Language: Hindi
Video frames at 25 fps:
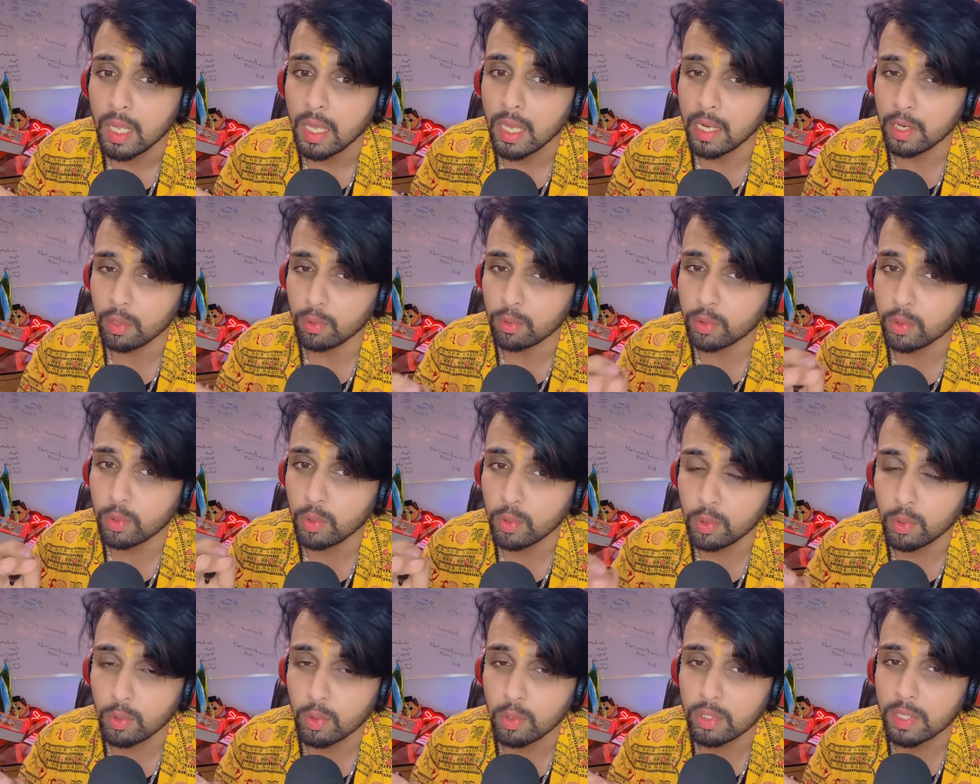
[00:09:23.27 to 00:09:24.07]
एंड उस
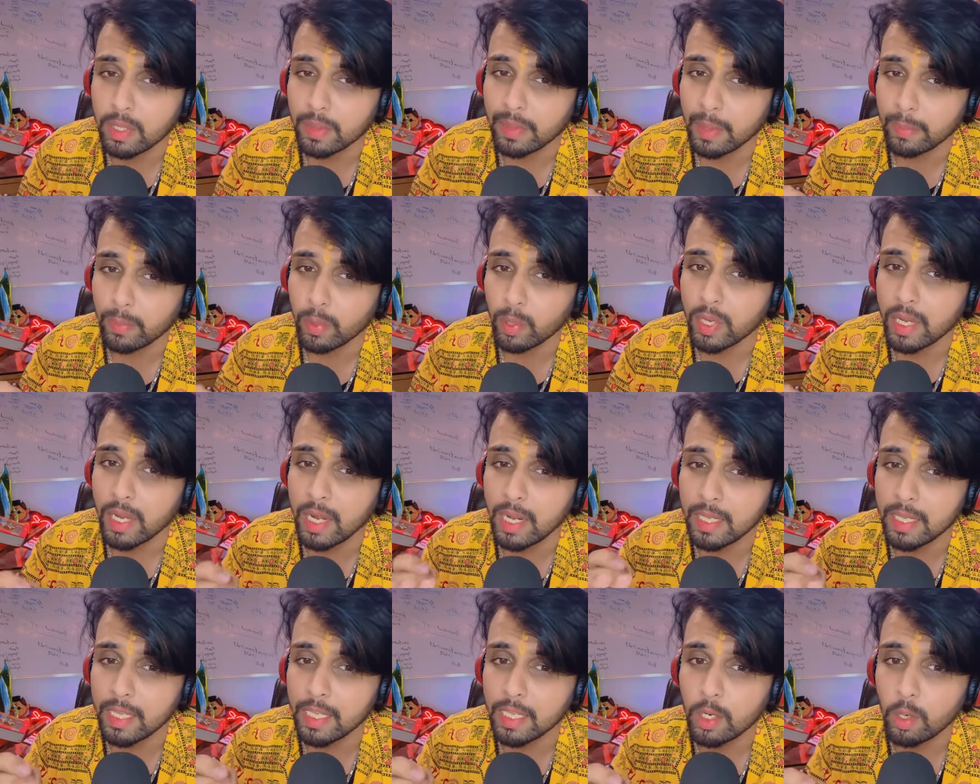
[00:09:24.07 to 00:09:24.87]
गुरु को जब आपको
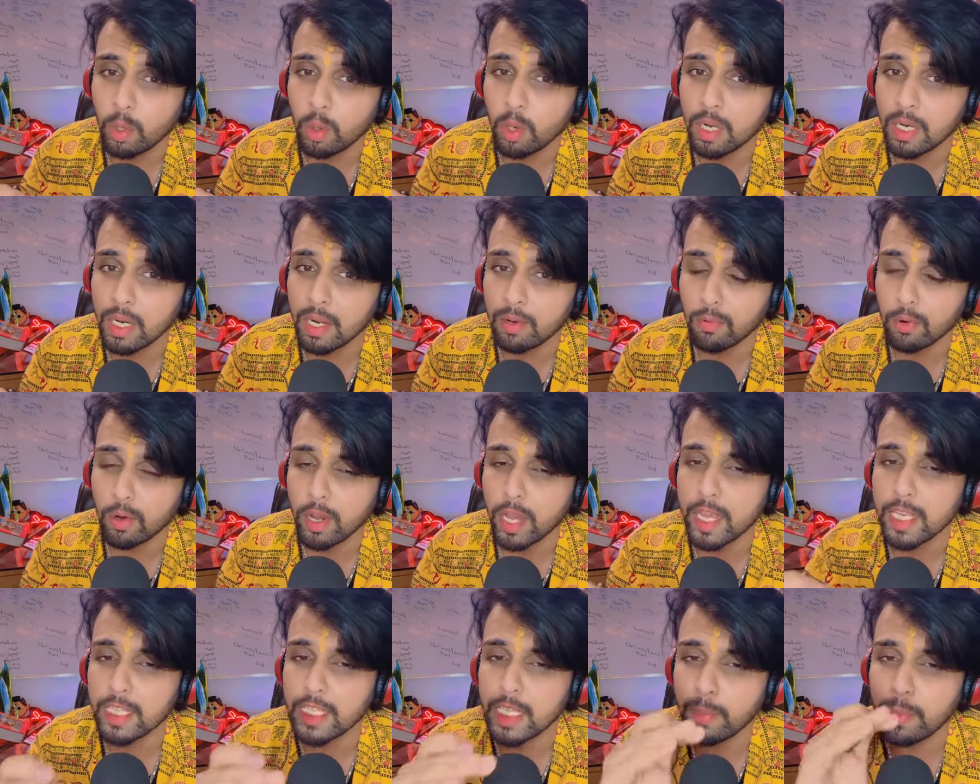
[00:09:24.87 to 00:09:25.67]
ज्ञान देना होगा ना वो
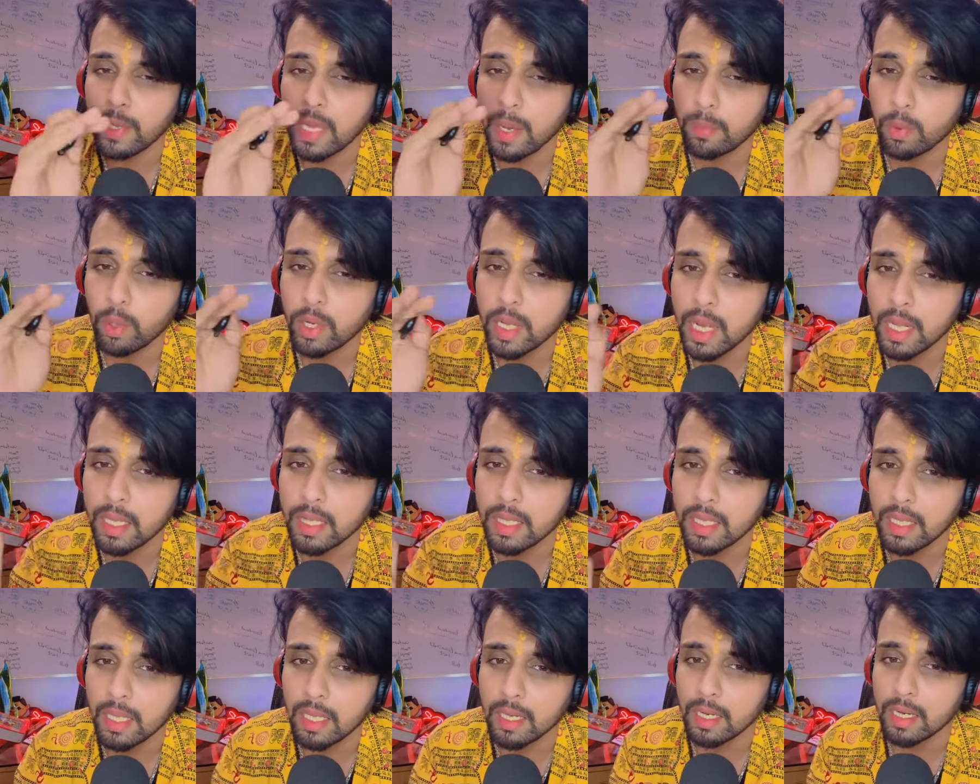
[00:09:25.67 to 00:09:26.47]
कहीं से भी आपको ज्ञान
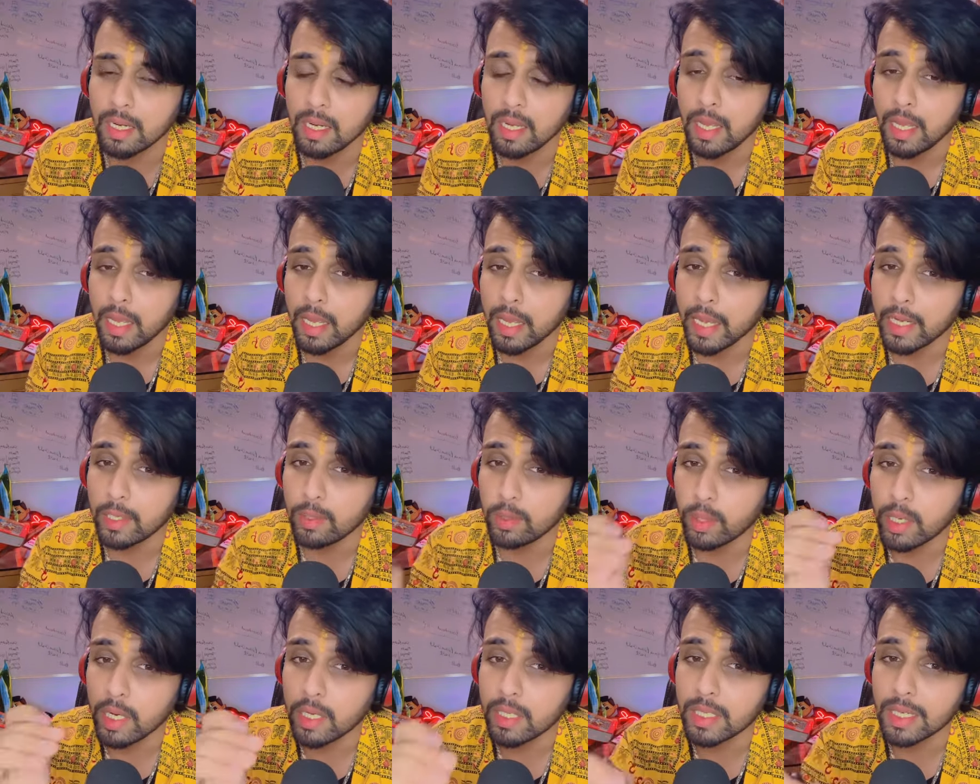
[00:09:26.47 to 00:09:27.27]
दे देगा
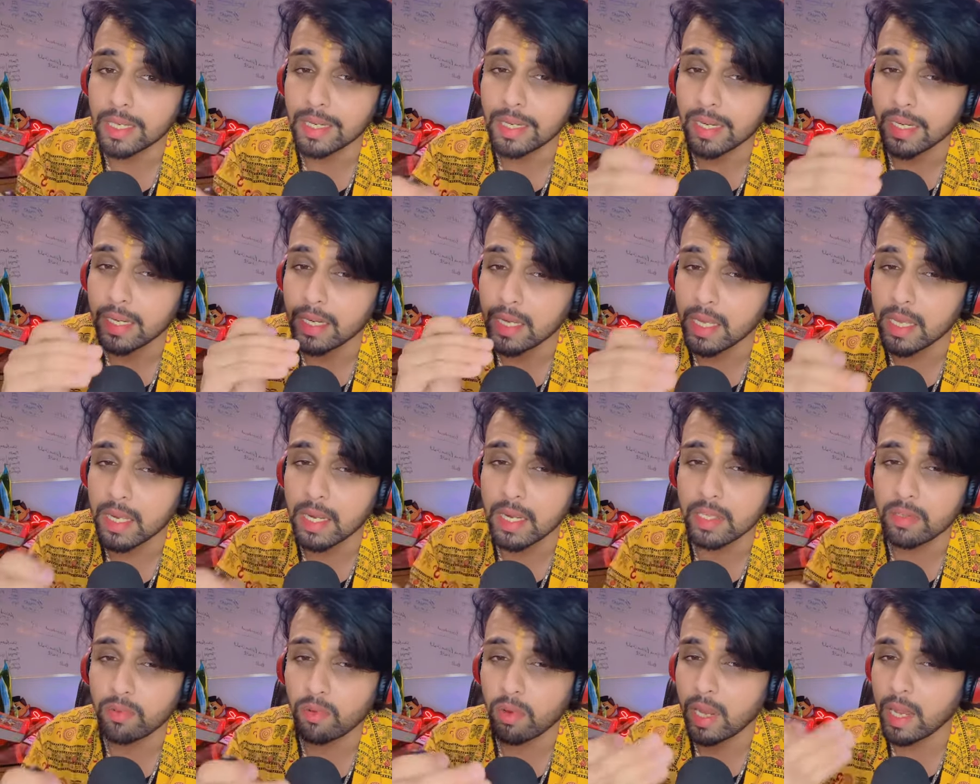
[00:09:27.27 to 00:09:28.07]
एजुकेशन
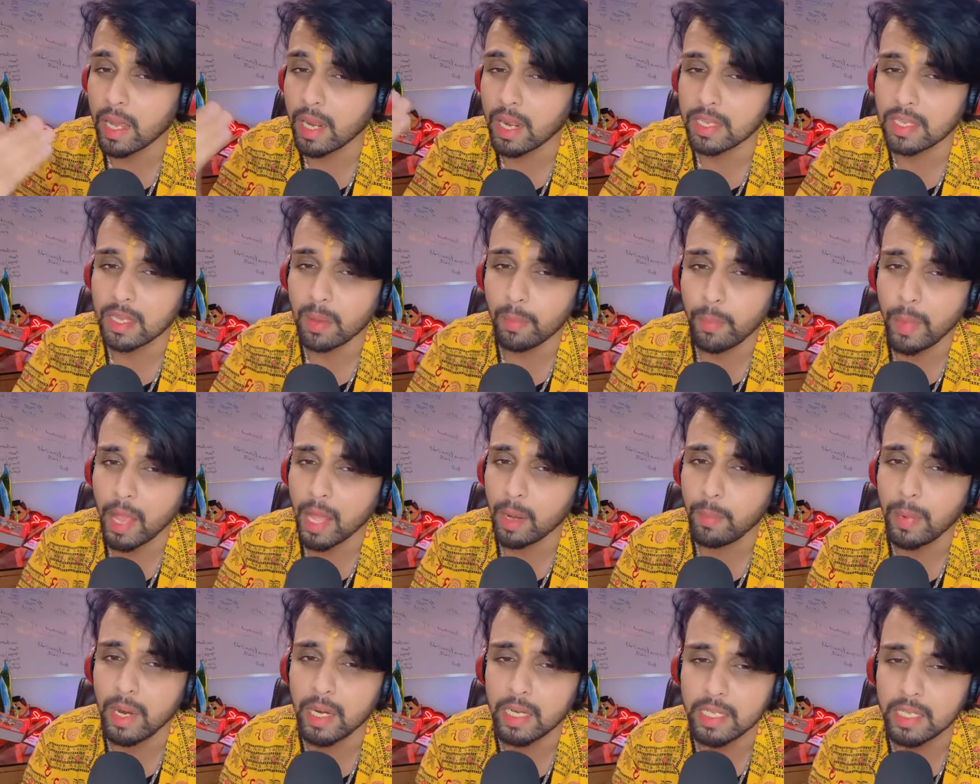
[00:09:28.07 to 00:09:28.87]
डिग्रीज वगैरह सब
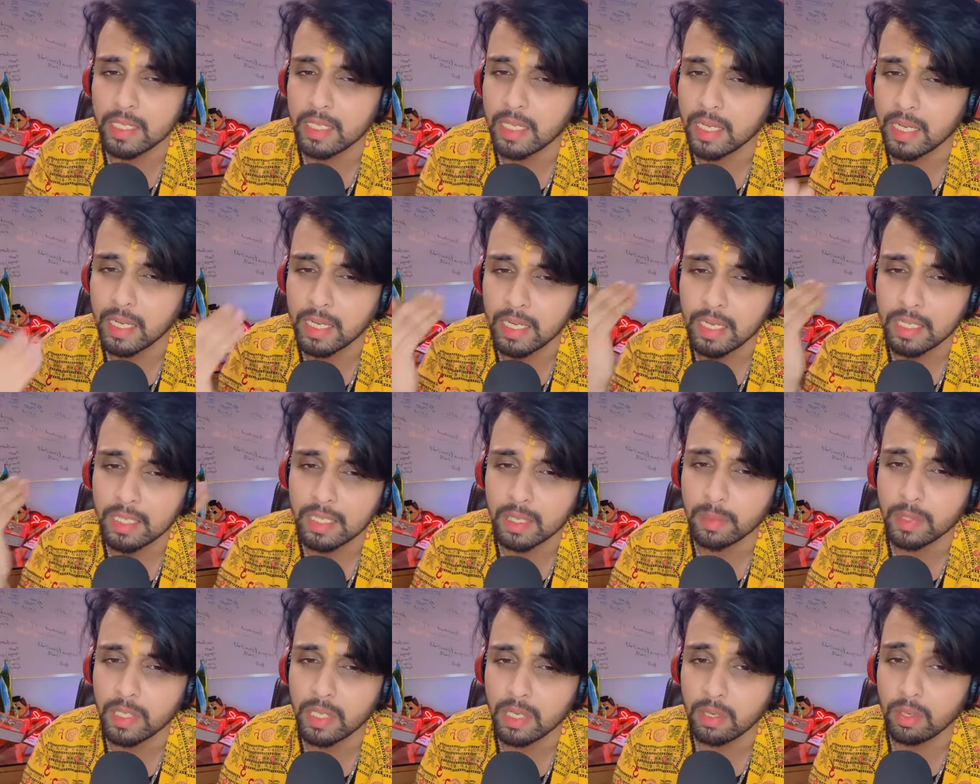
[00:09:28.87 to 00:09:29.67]
मैन मेड चीज़ें हैं
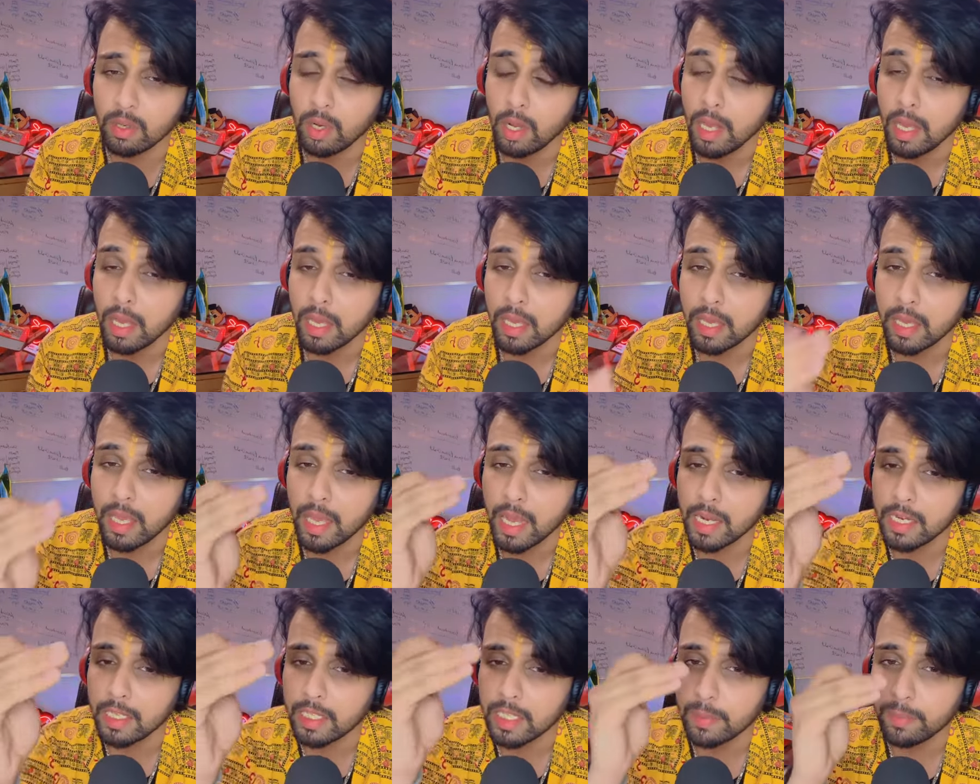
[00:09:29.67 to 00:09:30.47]
समझ रहे हो
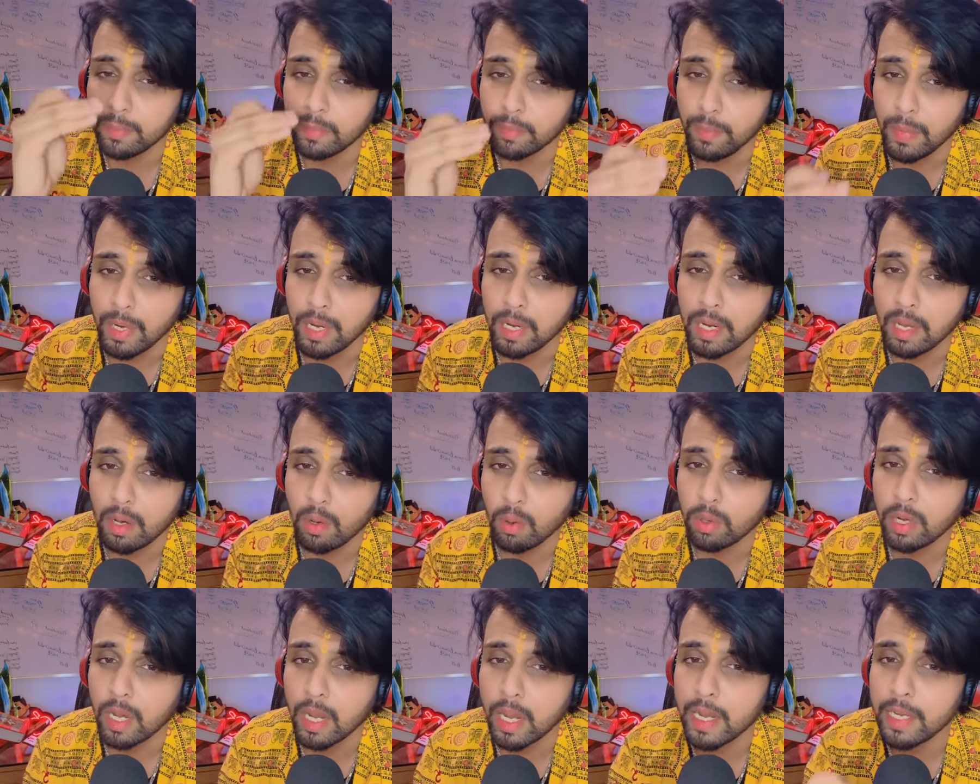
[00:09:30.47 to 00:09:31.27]
ज्ञान जब मिलना
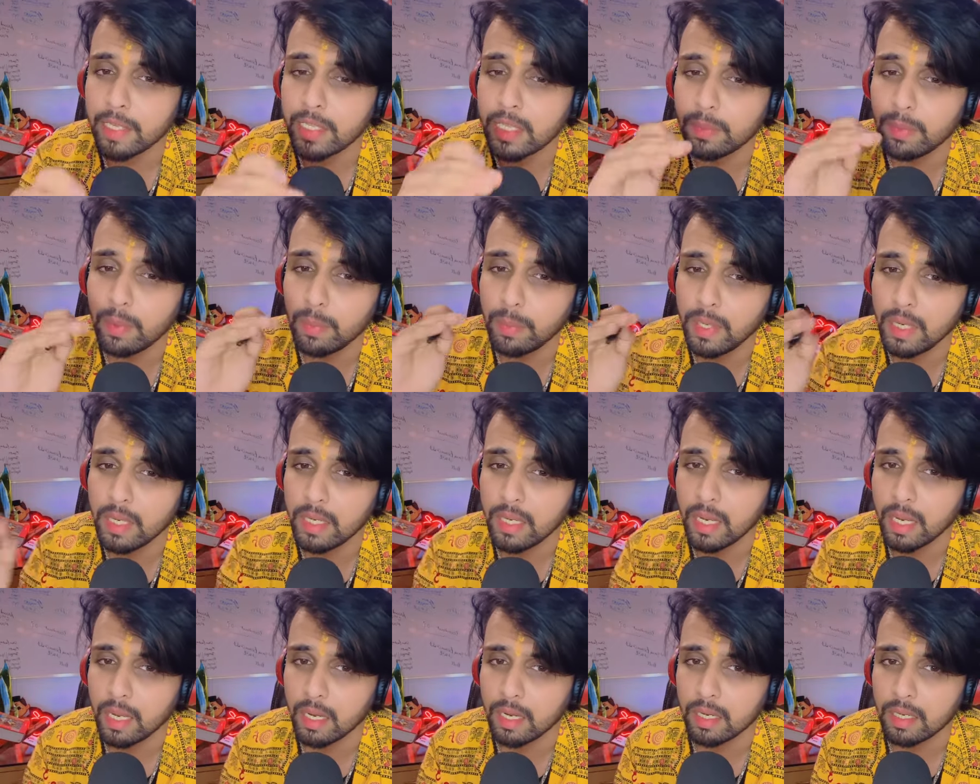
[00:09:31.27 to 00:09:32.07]
होगा कहीं से भी मिल
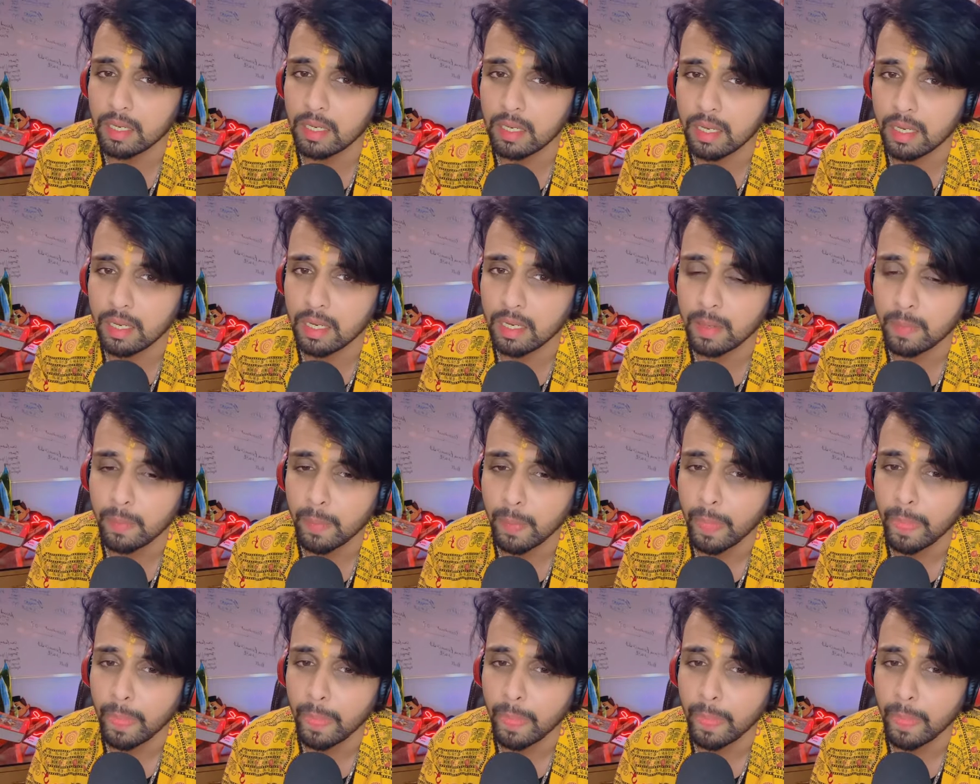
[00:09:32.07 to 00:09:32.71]
जाएगा ठीक है ना